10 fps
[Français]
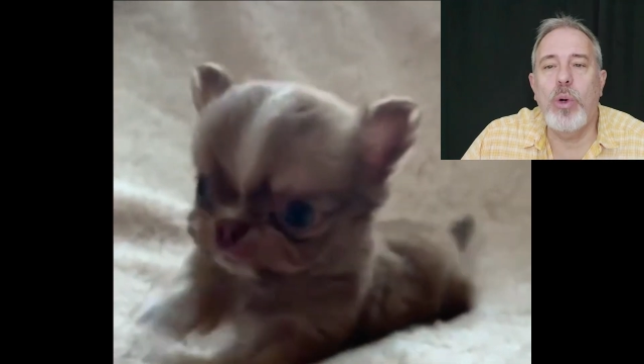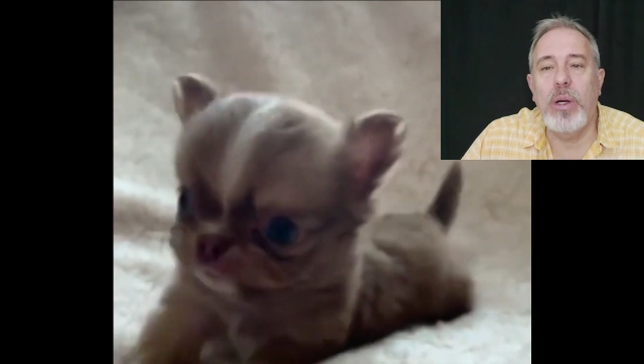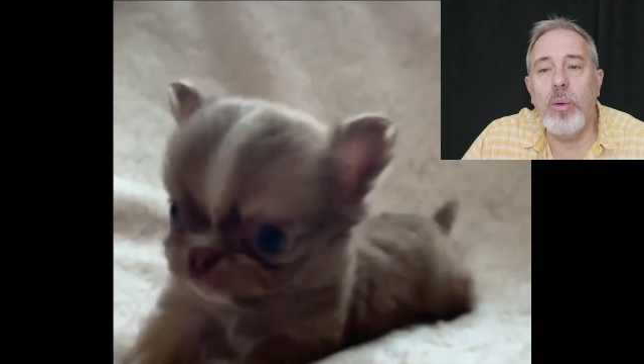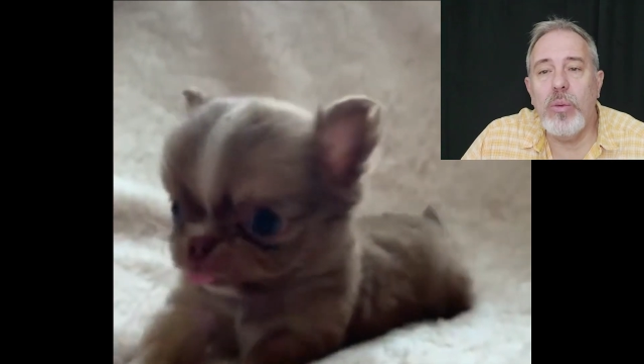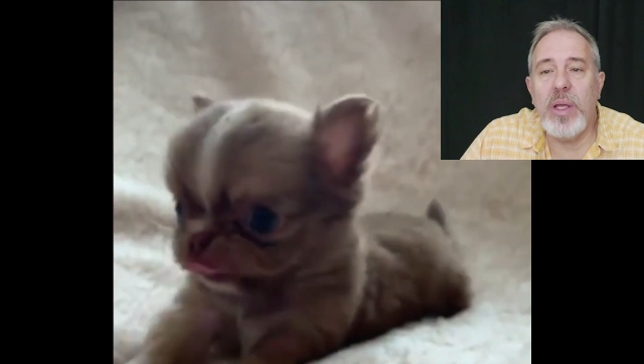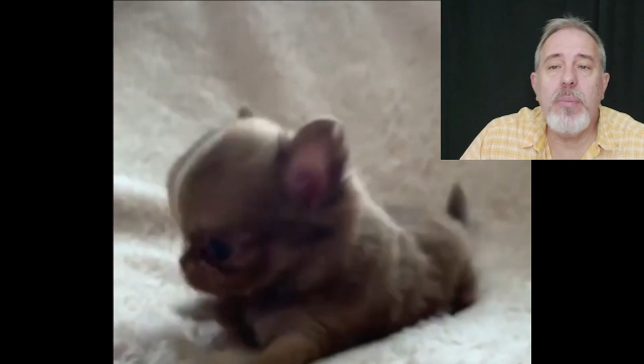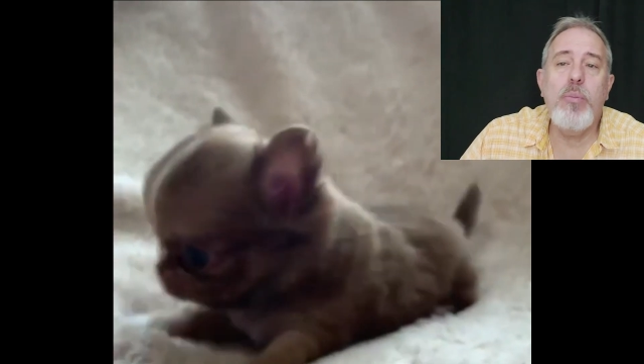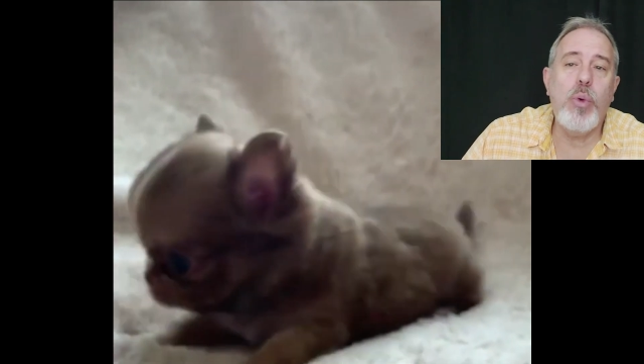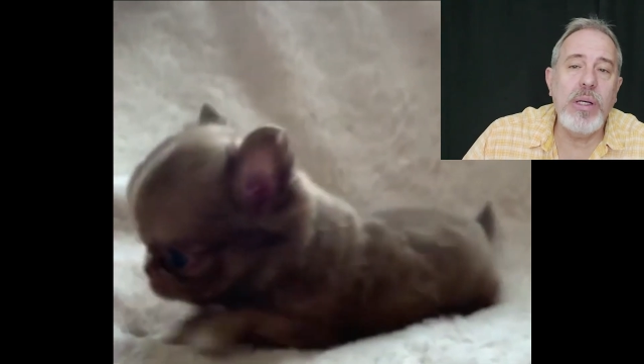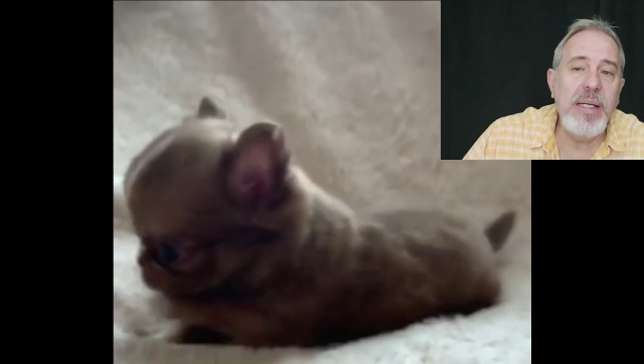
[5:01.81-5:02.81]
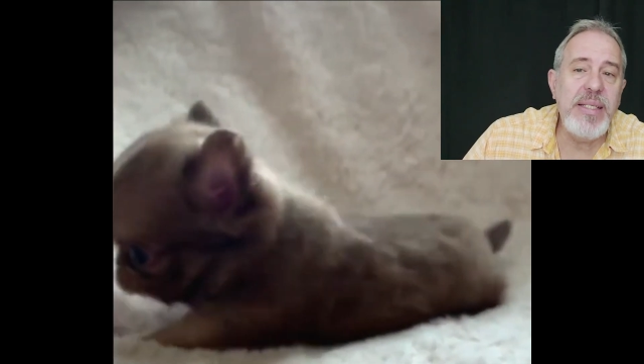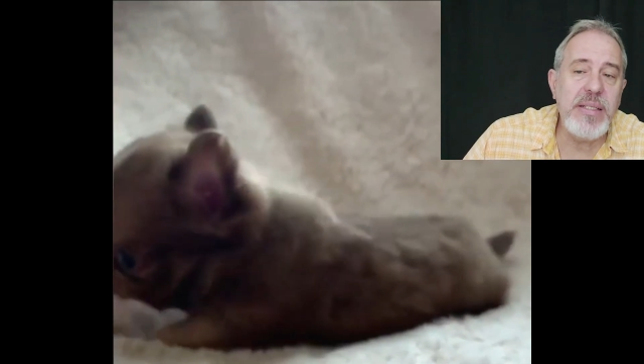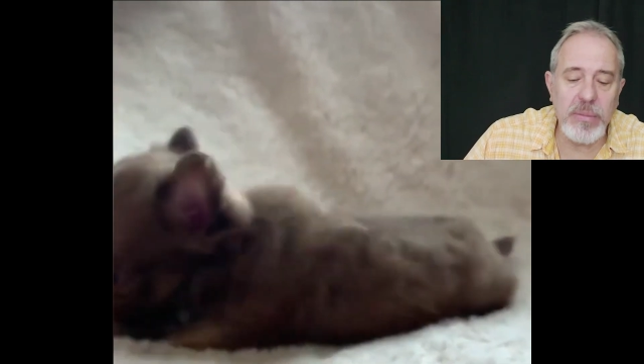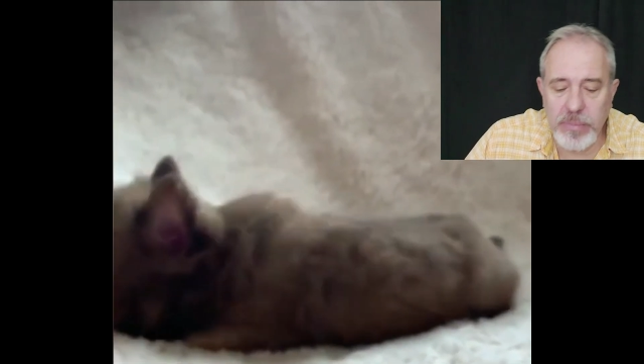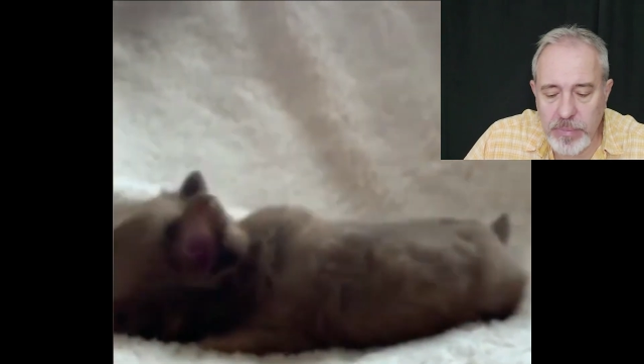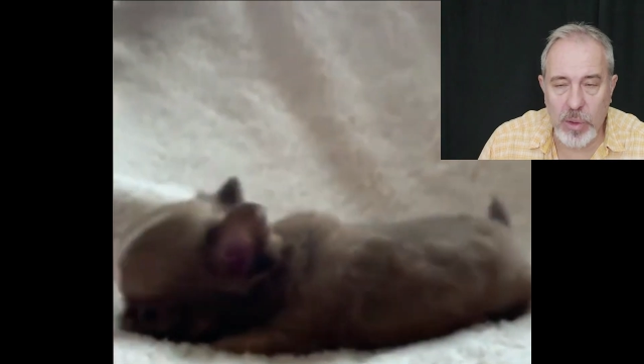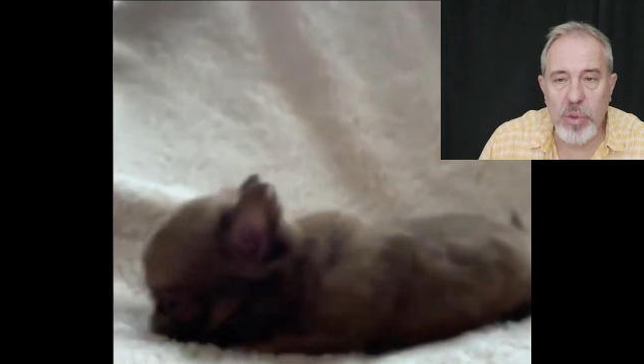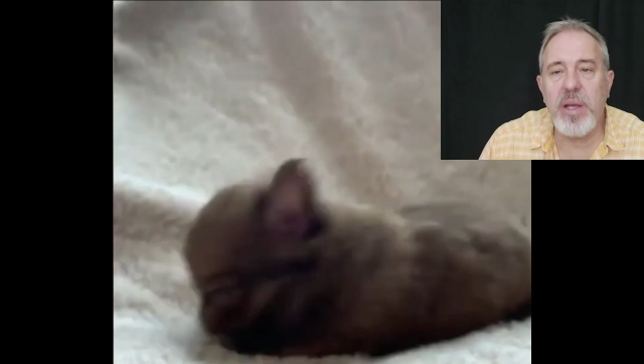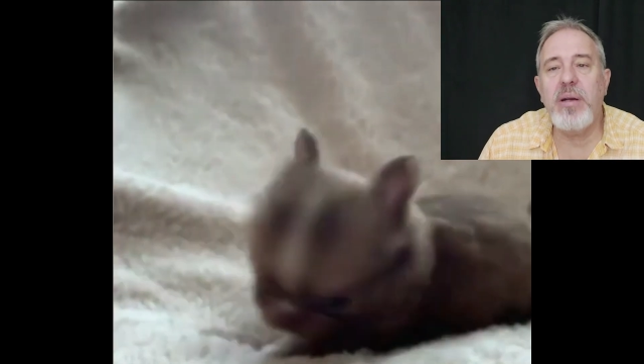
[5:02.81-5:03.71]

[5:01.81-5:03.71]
poil long et poil lisse, long